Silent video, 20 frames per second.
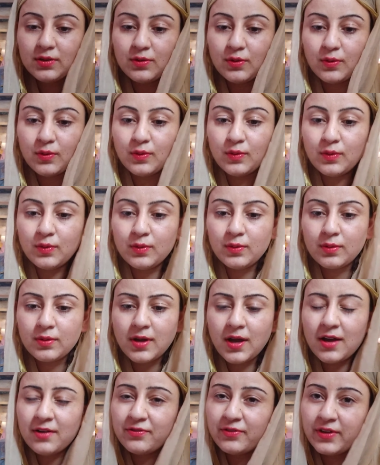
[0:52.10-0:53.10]
तो
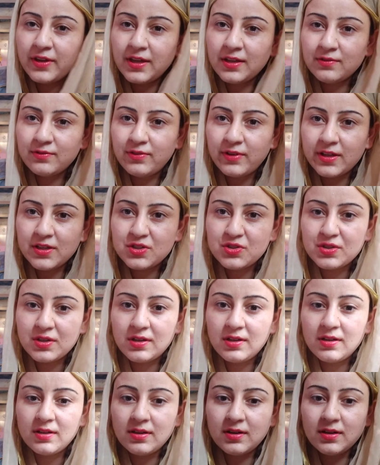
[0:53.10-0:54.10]
काफ़ी
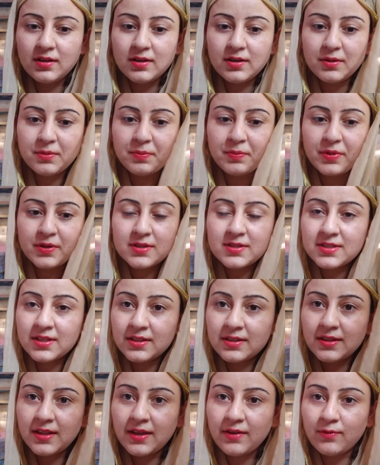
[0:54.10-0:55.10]
इन्फ्लुएंशियल
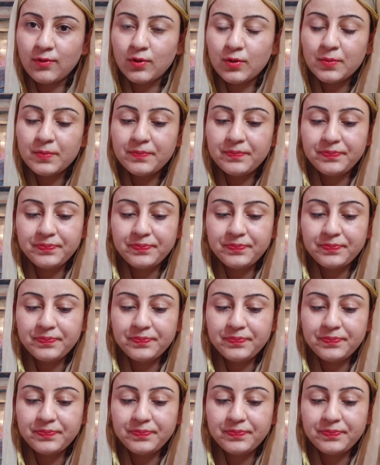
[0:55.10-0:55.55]
पर्सन थे वो